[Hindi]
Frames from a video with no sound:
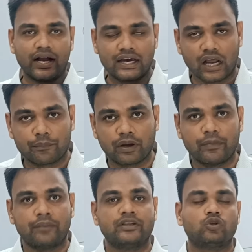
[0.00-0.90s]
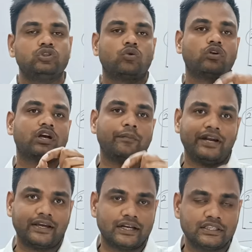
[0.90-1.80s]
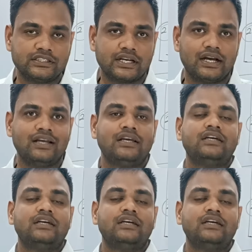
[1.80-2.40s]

अगर आपके मन में तो जरूर कमेंट कर दीजिएगा